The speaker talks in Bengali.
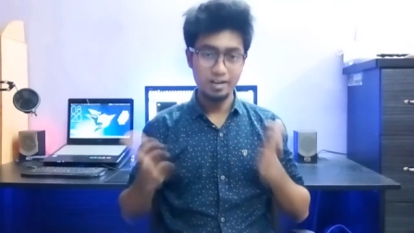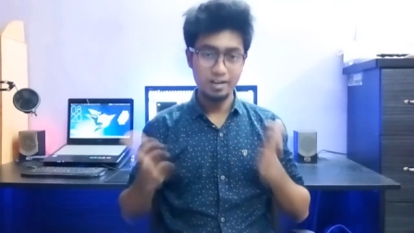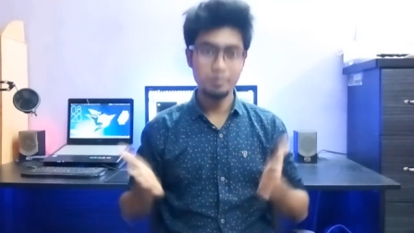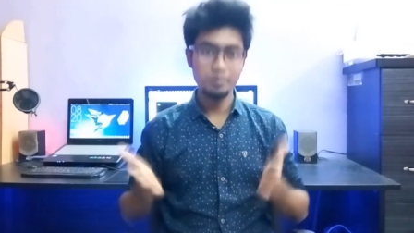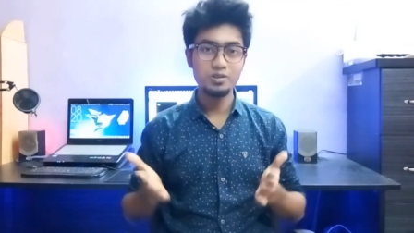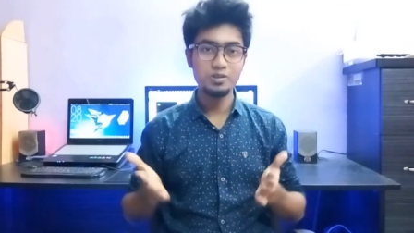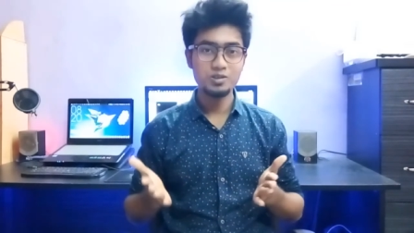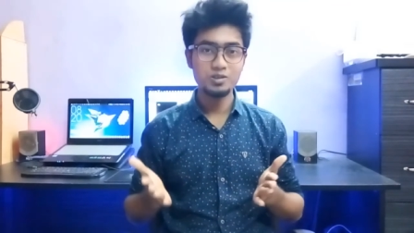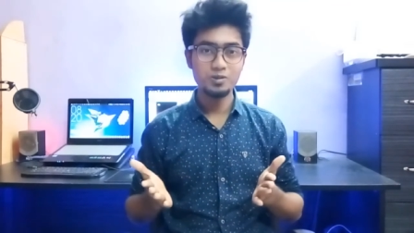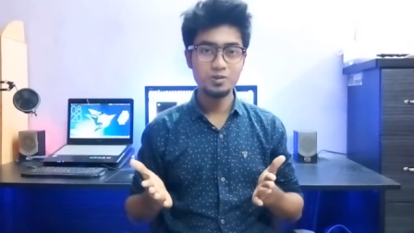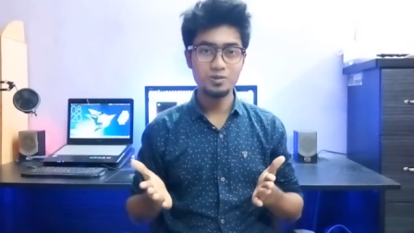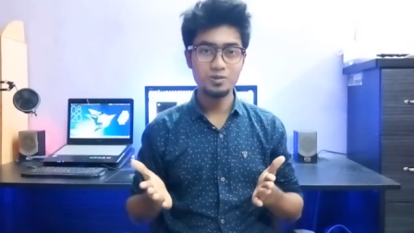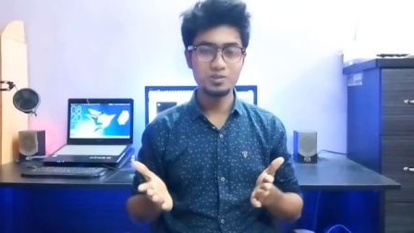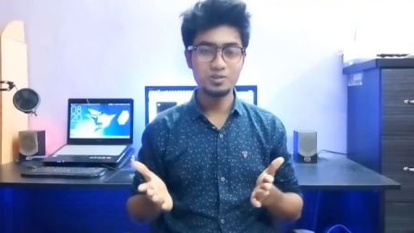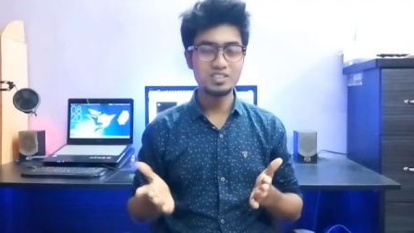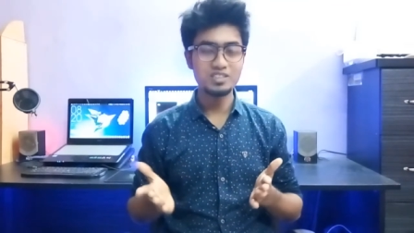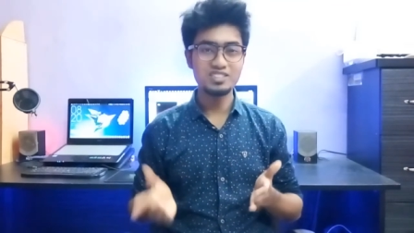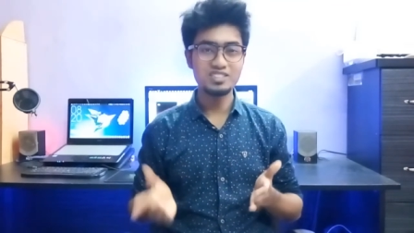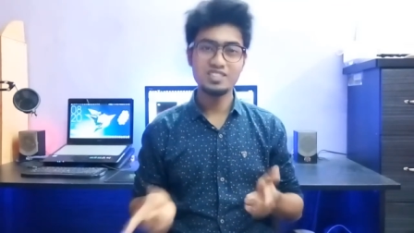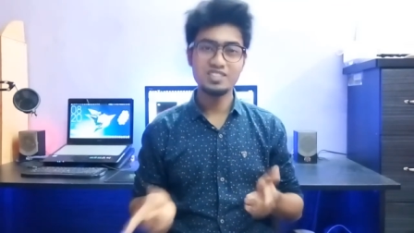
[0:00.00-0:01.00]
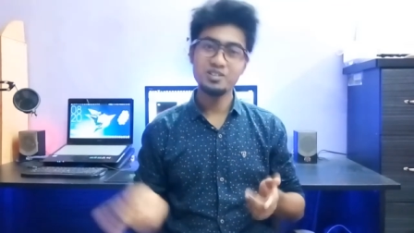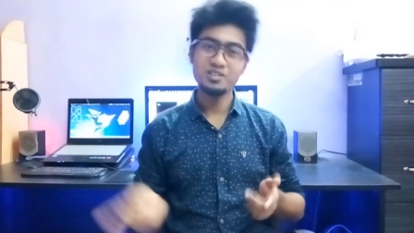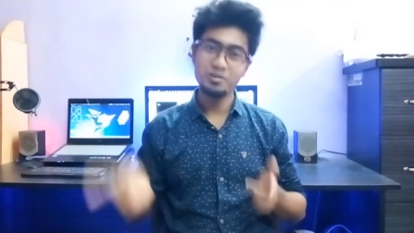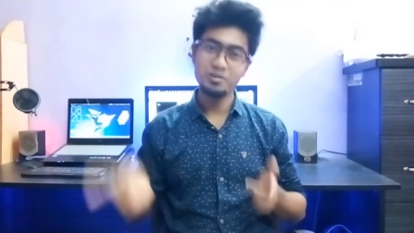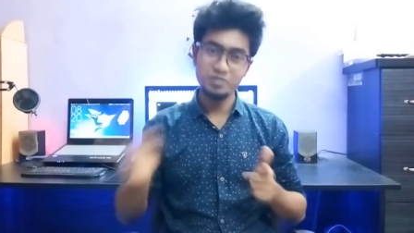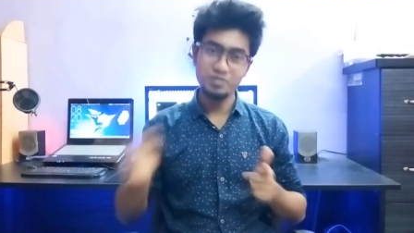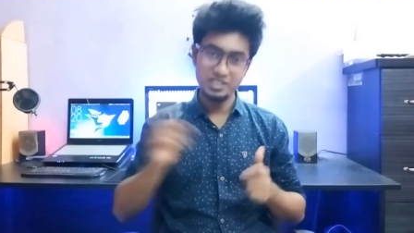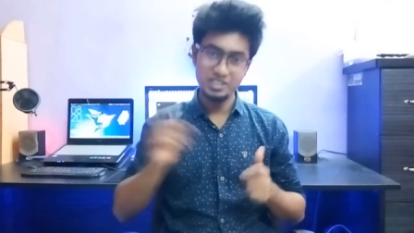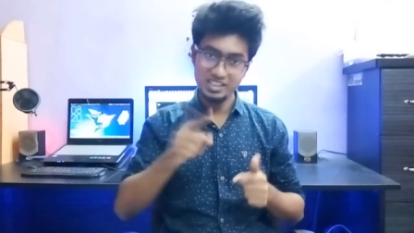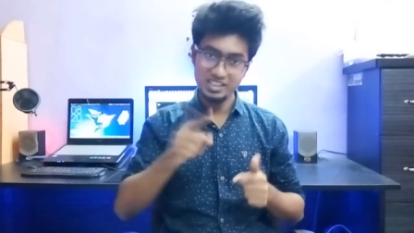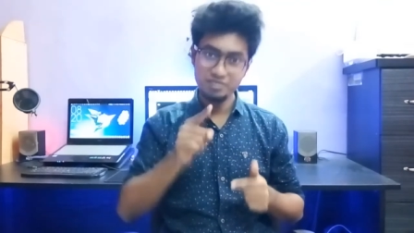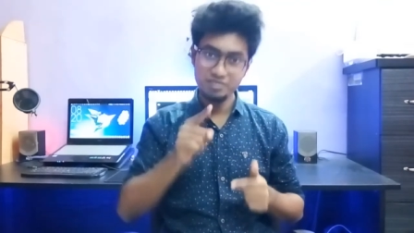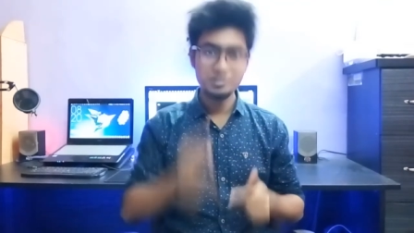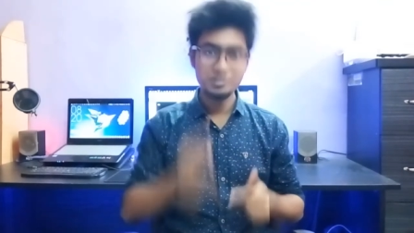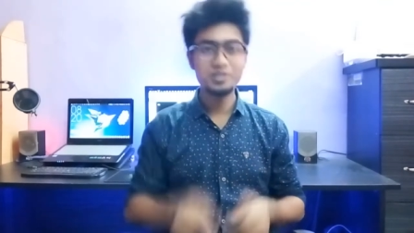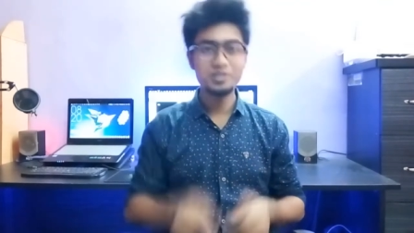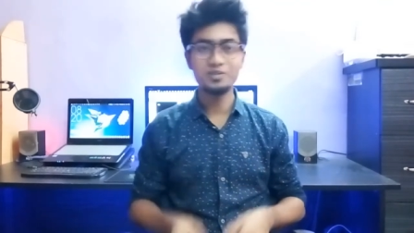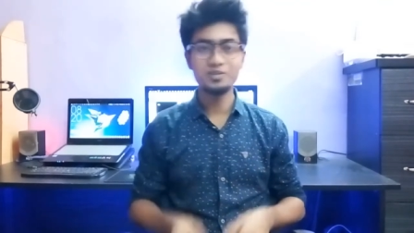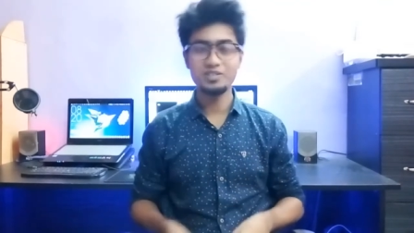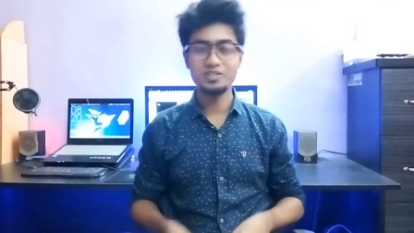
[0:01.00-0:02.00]
আলোকিত করতে চান তবে এই
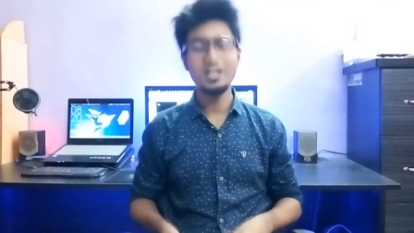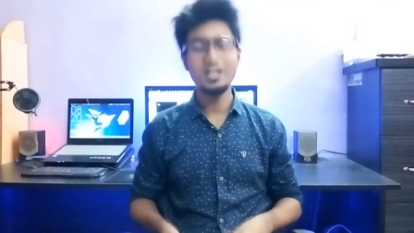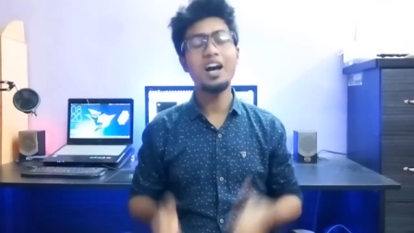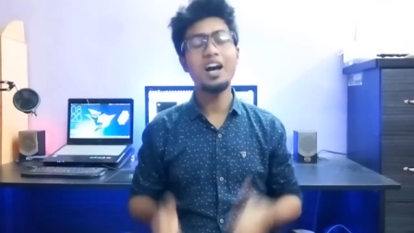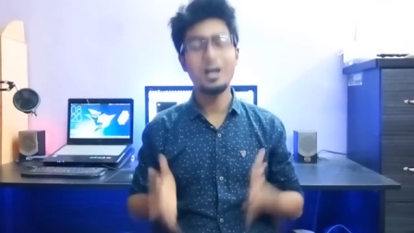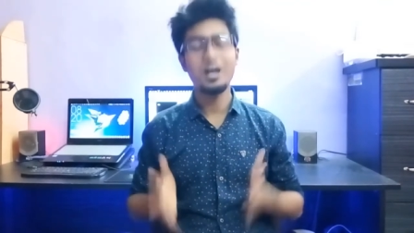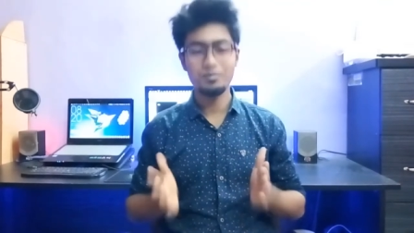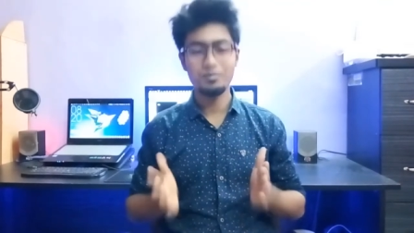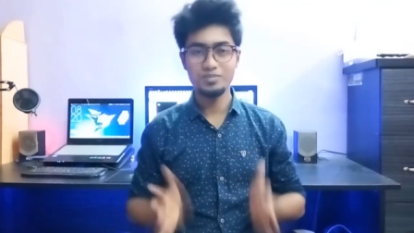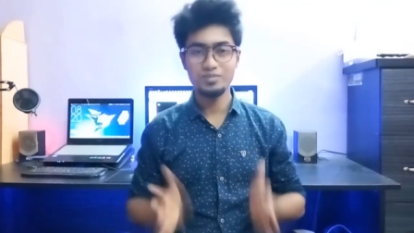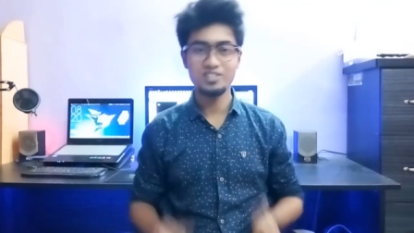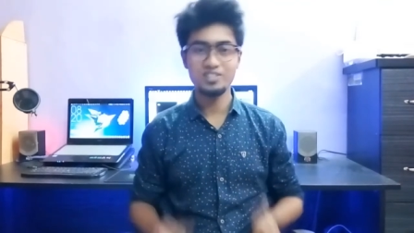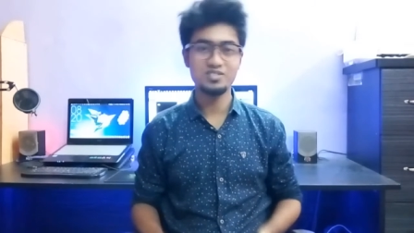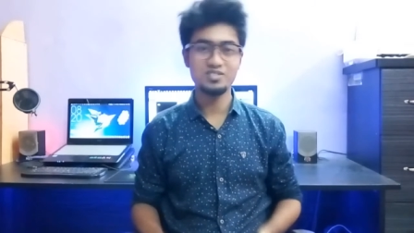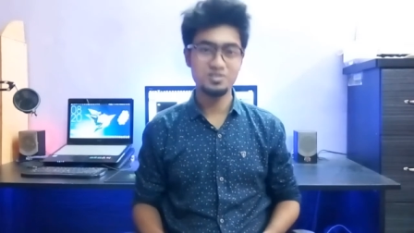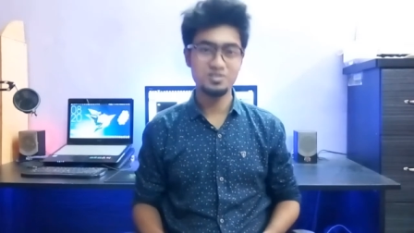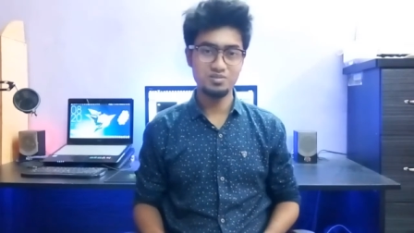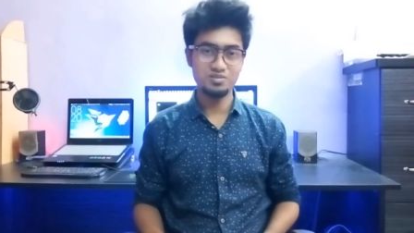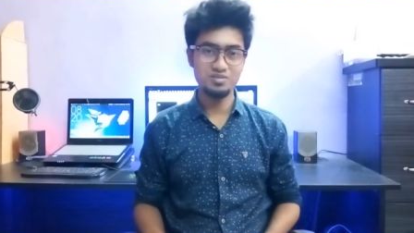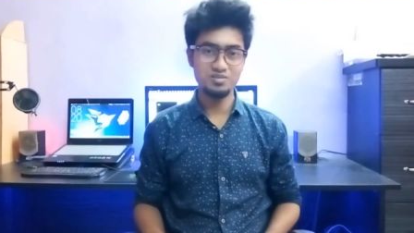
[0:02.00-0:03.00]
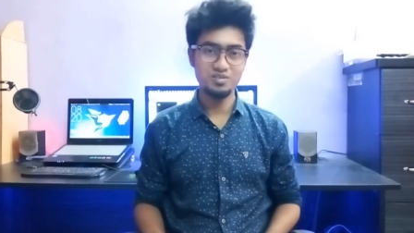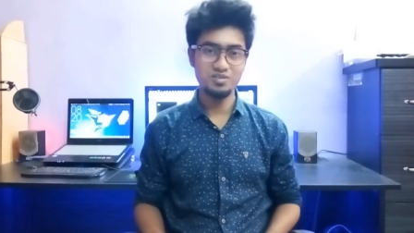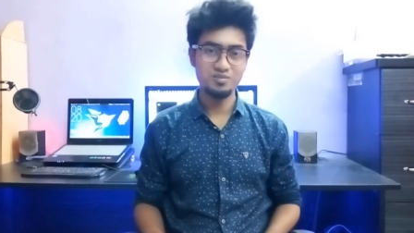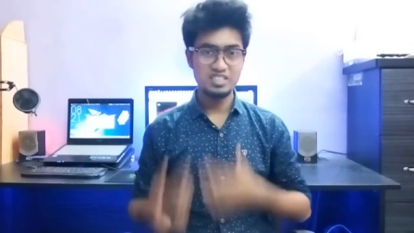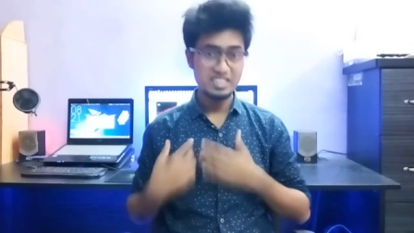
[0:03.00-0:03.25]
ভিডিওটা আপনার জন্য